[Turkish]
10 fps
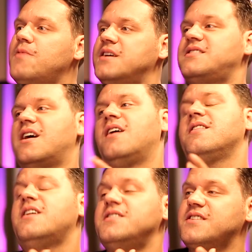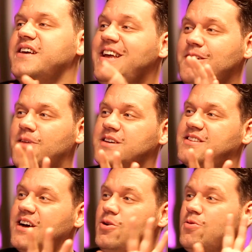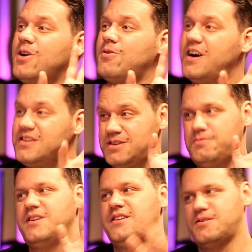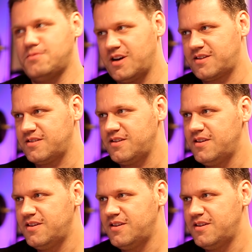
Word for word: İlk maçta Allah aşkına ilk Romelu, maçtan Lukaku her şeyi bir kenara bıraktı.